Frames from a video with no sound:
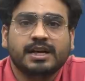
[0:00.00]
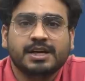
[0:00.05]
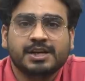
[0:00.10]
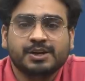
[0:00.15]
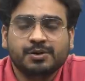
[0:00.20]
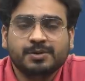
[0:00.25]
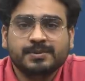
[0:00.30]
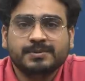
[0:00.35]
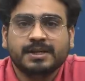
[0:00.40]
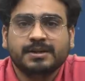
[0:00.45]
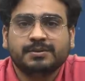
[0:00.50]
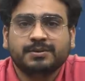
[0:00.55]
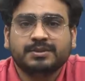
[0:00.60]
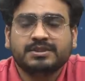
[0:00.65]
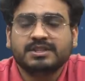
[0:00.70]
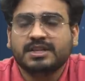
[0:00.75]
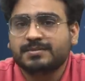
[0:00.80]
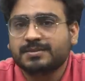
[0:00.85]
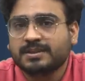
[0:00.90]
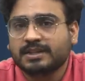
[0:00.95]
के यूट्यूब चैनल को
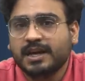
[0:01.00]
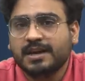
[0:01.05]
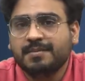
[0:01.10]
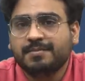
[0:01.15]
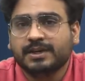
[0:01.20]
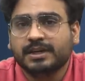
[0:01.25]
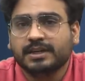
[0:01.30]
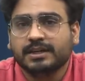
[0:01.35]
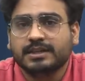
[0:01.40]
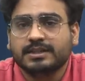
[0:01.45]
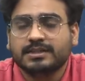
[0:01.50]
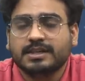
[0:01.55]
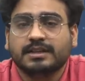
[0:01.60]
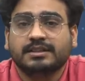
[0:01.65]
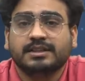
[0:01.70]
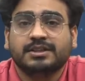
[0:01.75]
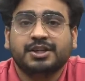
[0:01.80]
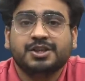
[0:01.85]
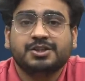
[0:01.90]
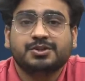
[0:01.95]
सब्सक्राइब करें साथ
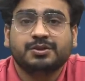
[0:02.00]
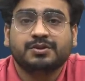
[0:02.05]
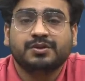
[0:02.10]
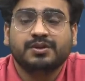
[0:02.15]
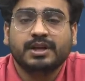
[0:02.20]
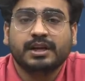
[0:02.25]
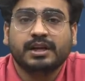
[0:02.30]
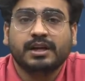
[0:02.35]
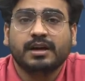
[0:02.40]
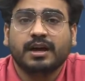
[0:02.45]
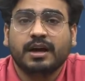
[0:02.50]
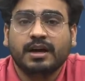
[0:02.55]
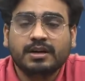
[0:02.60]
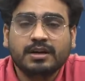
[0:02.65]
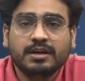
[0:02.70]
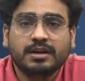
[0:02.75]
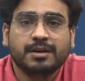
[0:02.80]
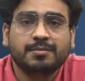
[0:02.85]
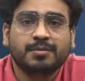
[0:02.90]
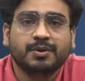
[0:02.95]
ही देश और दुनिया की
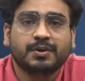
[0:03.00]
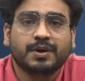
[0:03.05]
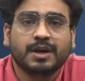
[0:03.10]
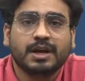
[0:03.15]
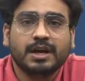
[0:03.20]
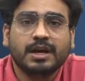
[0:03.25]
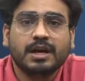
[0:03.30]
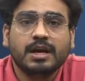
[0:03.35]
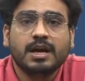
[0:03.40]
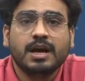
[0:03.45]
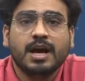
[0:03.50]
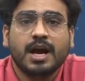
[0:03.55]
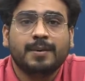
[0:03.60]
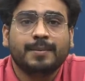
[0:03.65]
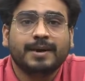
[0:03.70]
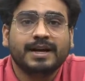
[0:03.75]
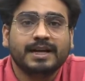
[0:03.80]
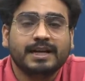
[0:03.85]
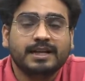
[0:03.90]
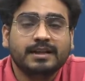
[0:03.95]
अन्य खबरों के लिए
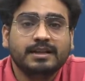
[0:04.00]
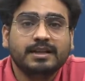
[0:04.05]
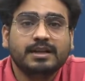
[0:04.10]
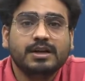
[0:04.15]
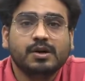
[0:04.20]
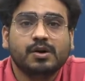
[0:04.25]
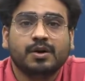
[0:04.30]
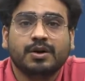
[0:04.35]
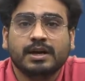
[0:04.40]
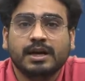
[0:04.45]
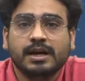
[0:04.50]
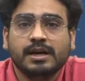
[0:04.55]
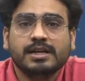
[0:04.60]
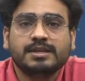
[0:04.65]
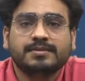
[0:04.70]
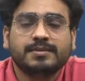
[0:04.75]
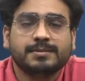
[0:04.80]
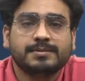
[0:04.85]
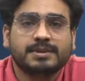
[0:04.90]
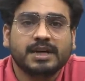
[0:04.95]
हमारी हिंदी और
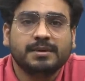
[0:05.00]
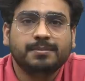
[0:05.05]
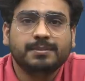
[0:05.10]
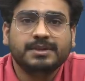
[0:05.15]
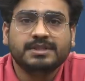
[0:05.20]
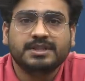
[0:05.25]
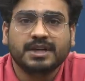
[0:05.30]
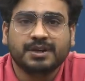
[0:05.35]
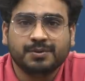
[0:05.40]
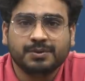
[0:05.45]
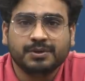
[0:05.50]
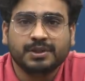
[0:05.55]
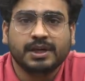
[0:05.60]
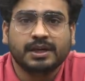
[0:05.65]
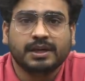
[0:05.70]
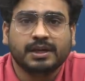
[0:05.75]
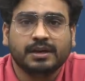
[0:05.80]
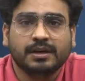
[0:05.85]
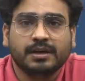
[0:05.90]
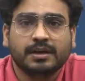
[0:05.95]
इंग्लिश वेबसाइट भी जरूर
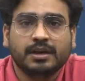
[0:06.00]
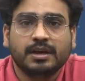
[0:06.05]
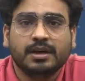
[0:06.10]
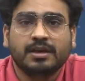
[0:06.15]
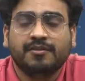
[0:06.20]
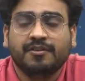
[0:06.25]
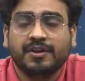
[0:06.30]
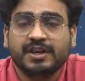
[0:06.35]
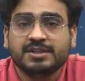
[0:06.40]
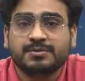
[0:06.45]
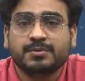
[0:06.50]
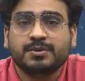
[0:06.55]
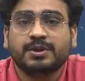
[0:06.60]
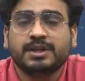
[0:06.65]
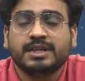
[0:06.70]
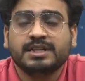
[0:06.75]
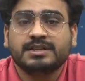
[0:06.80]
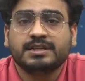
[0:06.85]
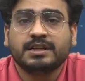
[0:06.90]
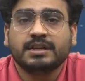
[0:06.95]
देखें फेसबुक
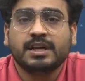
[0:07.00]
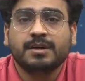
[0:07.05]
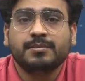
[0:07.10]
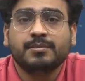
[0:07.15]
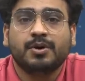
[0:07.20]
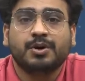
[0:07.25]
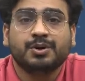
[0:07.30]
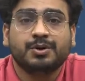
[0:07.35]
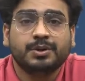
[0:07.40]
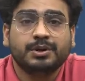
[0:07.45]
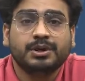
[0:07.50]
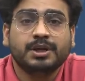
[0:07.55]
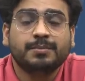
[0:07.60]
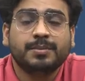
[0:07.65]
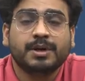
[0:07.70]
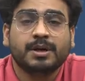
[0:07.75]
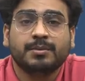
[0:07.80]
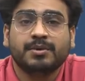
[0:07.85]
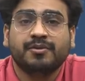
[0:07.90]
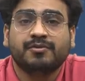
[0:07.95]
इंस्टाग्राम और ट्विटर
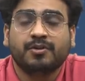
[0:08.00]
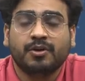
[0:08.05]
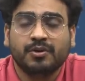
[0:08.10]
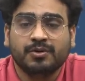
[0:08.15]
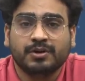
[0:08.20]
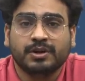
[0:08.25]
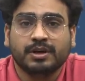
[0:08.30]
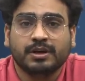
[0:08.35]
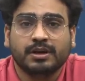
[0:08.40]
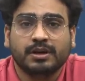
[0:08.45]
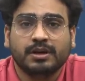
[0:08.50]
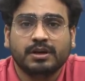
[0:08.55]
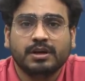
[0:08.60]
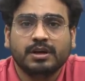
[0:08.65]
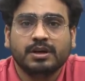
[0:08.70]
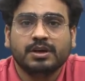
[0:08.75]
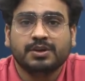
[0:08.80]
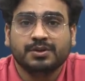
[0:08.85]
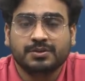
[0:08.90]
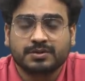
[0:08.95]
पर हमें फॉलो करें
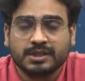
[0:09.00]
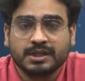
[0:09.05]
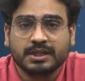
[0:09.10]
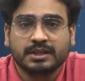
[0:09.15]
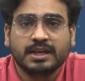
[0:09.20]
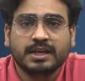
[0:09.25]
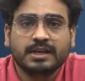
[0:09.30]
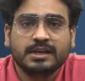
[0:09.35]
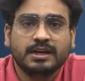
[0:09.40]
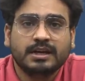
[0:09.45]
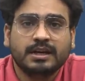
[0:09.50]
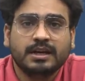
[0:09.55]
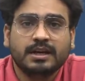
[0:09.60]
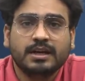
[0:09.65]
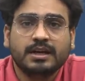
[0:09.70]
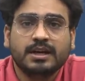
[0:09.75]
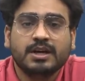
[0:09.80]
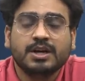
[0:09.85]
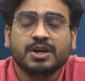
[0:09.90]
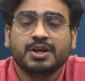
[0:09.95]
न्यूज क्लिक देखने के
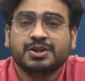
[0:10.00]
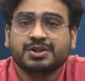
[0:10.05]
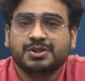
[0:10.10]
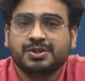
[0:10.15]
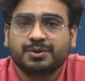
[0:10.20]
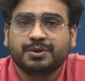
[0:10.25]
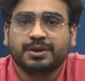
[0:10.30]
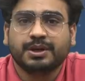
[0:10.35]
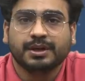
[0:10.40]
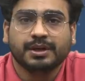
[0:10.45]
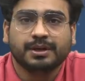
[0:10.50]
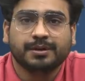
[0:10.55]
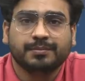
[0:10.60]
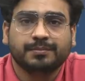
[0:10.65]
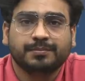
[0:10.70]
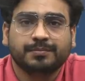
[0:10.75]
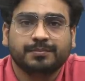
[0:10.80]
लिए शुक्रिया